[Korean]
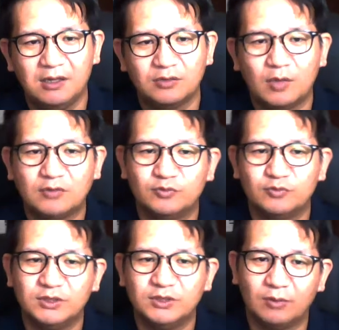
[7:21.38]
또한 두
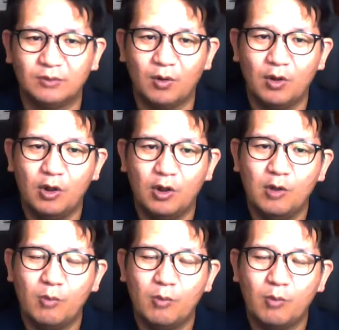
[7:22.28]
번째로
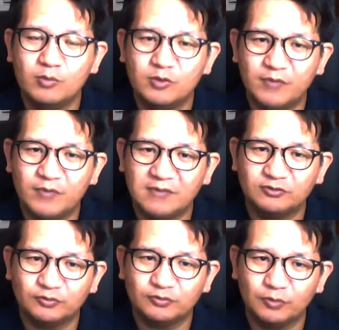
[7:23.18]
복음을 위한
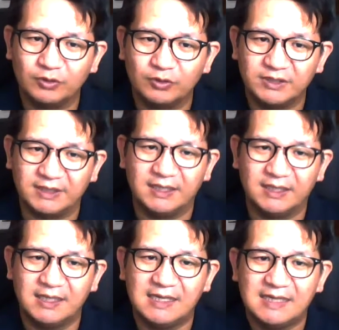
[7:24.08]
수고는
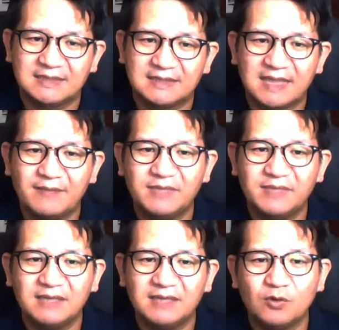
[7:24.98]

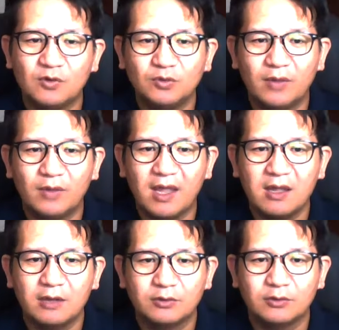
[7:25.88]
참된 성도의
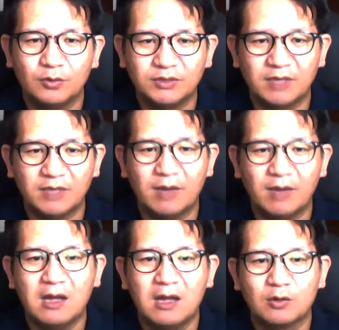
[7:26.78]
교제와
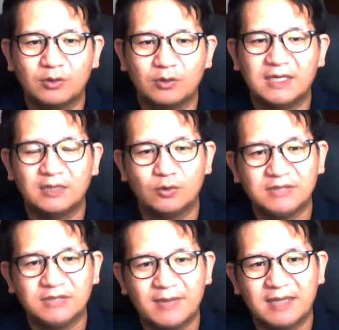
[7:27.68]
고난에
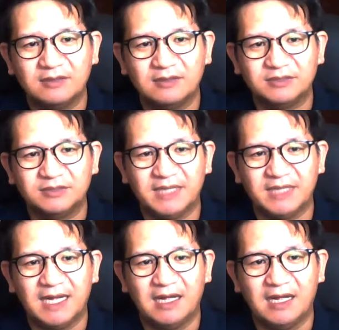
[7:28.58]
동참하는 것입니다.
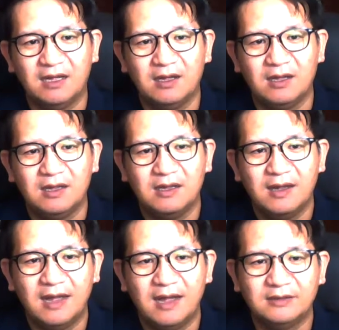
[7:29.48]

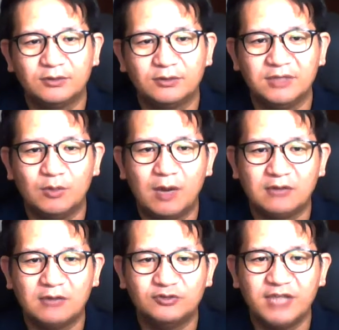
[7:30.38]
안드로니고와
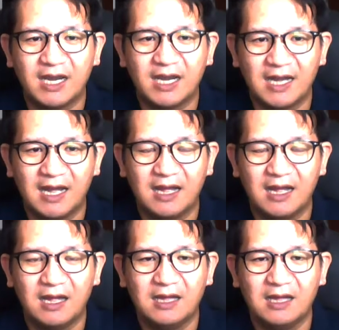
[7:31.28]
유니아가
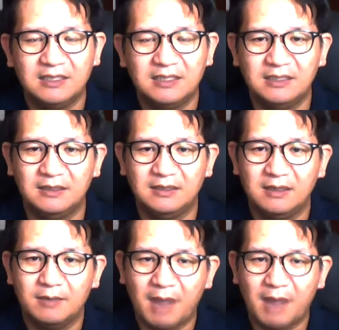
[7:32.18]
이
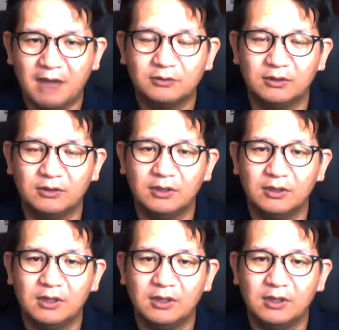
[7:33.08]
바울을